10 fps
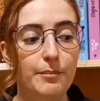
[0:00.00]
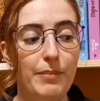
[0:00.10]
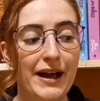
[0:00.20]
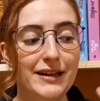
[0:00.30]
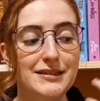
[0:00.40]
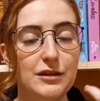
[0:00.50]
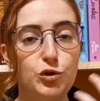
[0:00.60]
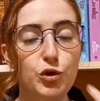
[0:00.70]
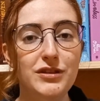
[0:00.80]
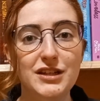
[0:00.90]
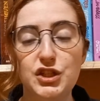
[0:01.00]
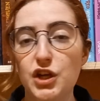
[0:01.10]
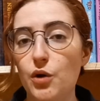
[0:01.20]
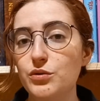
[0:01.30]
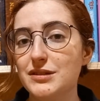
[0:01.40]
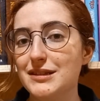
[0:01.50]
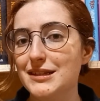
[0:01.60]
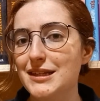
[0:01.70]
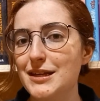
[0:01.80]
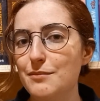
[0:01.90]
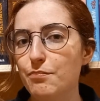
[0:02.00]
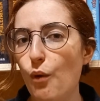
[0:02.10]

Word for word: ben, c'est toutes des choses qui,